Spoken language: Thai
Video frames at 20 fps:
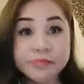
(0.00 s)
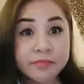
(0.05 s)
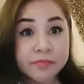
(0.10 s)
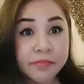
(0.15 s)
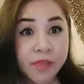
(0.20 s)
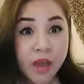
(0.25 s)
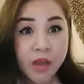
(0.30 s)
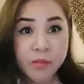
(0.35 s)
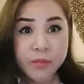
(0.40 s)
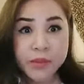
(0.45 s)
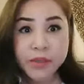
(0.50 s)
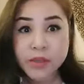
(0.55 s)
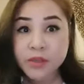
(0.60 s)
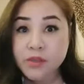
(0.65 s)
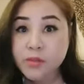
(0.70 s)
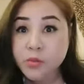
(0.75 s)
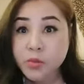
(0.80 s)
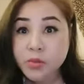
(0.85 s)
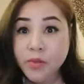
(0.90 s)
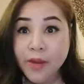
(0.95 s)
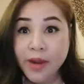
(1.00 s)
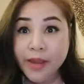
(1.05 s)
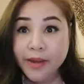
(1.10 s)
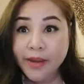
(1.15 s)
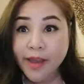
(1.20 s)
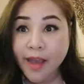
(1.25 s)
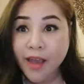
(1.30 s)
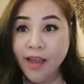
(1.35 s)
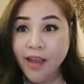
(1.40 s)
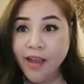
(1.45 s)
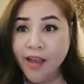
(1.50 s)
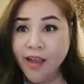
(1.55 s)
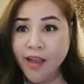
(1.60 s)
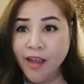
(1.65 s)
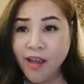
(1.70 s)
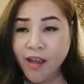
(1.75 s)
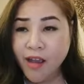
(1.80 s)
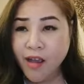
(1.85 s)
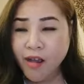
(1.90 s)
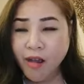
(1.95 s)
ออกเมื่อกี้จะพูดว่าอะไรนะ
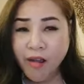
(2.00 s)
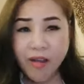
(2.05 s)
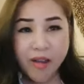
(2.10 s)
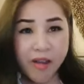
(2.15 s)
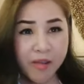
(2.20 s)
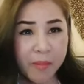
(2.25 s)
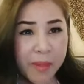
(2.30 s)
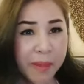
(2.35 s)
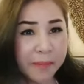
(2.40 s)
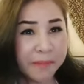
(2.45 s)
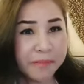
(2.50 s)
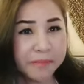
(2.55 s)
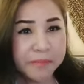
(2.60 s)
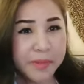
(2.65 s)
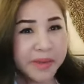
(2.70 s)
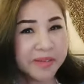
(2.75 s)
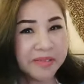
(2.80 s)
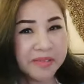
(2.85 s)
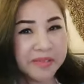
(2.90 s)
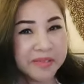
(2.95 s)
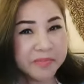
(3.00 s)
โอ้แบบเป็น